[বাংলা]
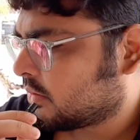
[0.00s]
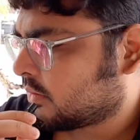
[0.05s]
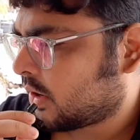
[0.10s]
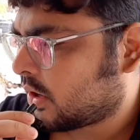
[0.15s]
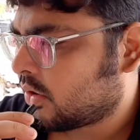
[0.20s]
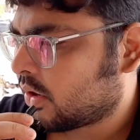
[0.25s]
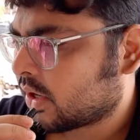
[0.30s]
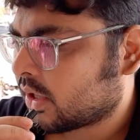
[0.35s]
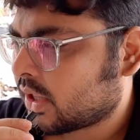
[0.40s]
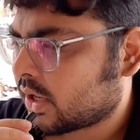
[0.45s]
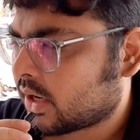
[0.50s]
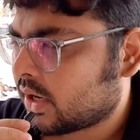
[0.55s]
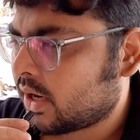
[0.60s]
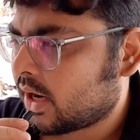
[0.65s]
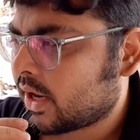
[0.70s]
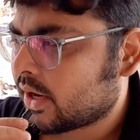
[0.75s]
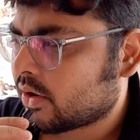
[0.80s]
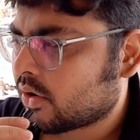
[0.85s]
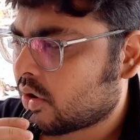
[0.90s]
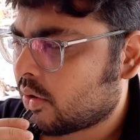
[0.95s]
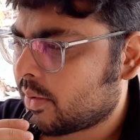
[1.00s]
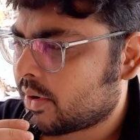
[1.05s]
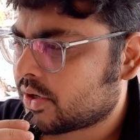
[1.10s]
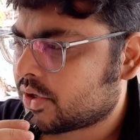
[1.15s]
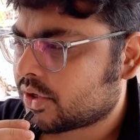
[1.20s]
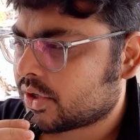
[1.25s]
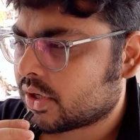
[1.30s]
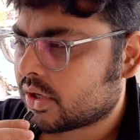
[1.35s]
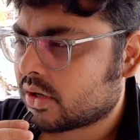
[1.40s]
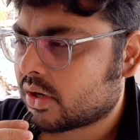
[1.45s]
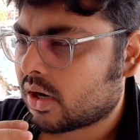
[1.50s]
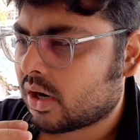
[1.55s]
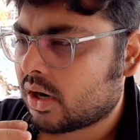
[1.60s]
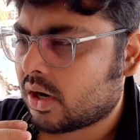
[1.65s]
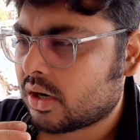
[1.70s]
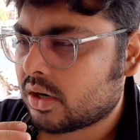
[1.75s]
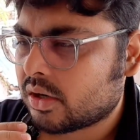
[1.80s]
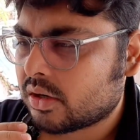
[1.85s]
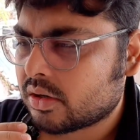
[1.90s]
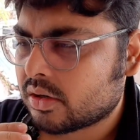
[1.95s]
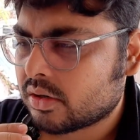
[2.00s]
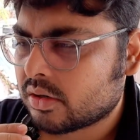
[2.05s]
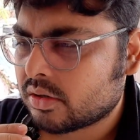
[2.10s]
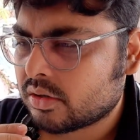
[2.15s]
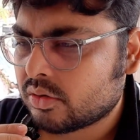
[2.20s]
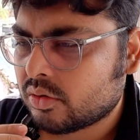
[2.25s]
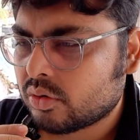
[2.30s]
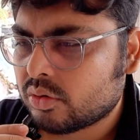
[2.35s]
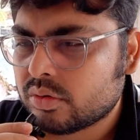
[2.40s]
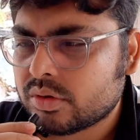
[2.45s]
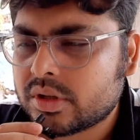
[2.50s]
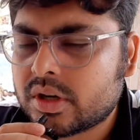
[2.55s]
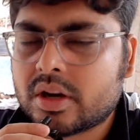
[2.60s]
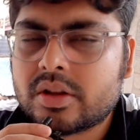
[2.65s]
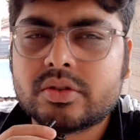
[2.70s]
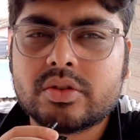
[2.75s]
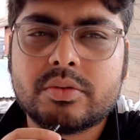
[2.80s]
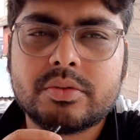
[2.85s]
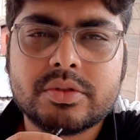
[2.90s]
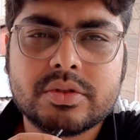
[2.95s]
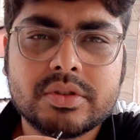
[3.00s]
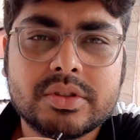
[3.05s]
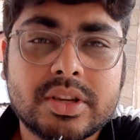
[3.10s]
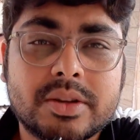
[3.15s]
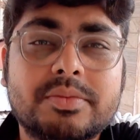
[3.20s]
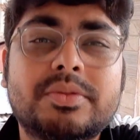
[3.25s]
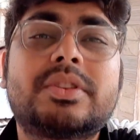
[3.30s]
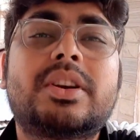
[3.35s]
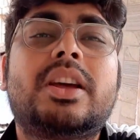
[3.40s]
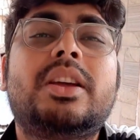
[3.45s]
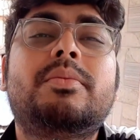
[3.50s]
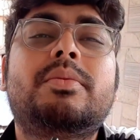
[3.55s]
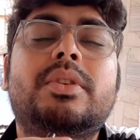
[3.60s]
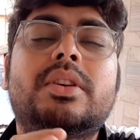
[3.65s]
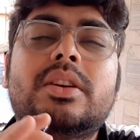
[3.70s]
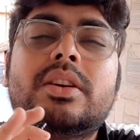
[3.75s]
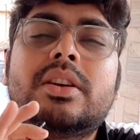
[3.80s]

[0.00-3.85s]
ভালো লেগে থাকলে লাইক কমেন্ট শেয়ার আর নতুন যারা আছে অবশ্যই সাবস্ক্রাইব